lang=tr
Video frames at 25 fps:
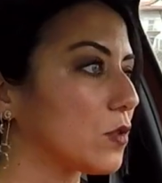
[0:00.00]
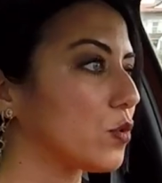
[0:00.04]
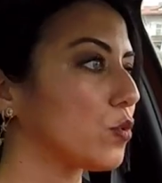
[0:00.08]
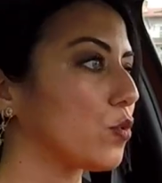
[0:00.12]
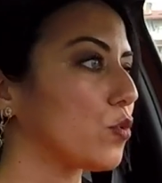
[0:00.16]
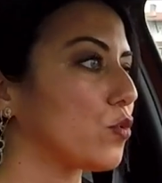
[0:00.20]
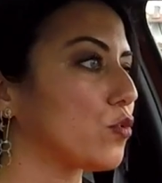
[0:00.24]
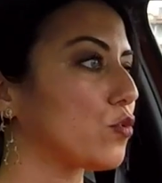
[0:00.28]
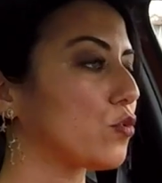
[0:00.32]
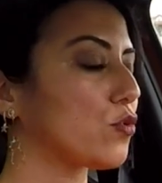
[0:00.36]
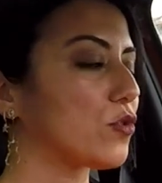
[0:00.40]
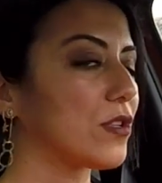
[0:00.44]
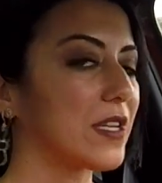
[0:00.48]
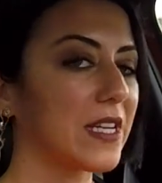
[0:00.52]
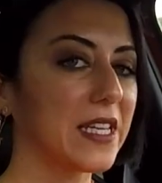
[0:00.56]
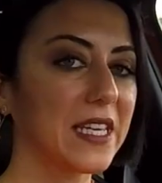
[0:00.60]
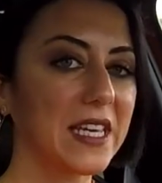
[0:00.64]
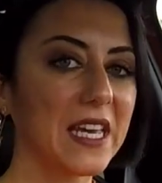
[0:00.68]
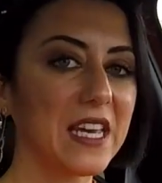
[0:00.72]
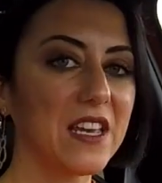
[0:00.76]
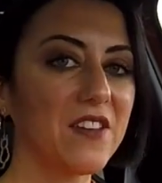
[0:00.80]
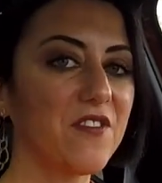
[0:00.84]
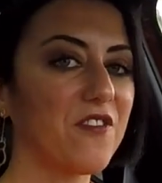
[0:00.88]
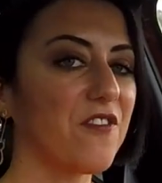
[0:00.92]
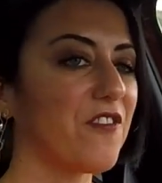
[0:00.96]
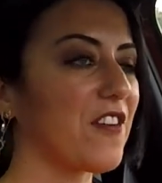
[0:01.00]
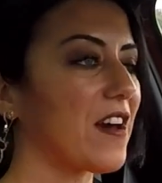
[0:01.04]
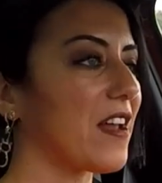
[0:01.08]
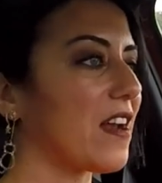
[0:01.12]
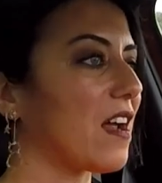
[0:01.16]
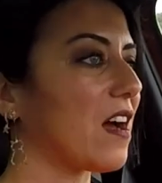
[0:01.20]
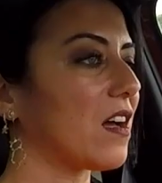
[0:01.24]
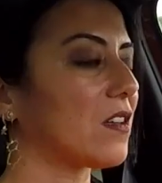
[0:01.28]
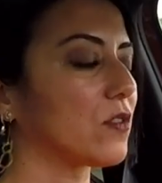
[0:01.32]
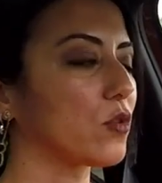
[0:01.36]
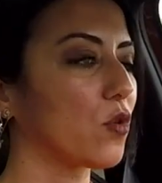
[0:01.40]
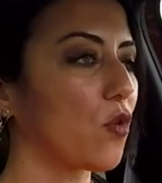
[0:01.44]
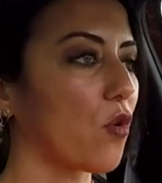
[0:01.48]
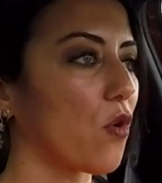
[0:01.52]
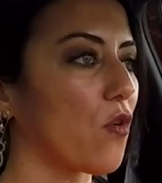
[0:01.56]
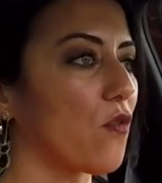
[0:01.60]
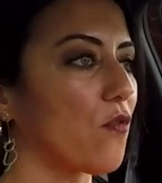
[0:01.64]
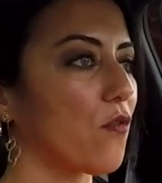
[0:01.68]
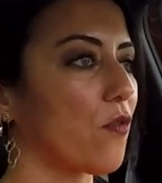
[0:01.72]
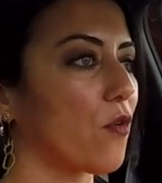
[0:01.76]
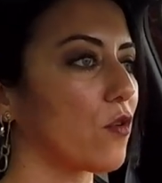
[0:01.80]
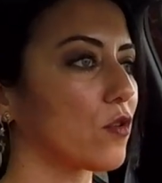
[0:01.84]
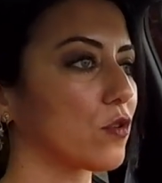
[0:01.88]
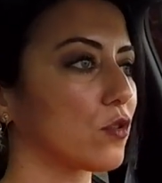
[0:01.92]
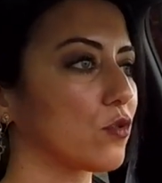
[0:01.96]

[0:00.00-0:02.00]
sürücüsüne keyif veren, konfor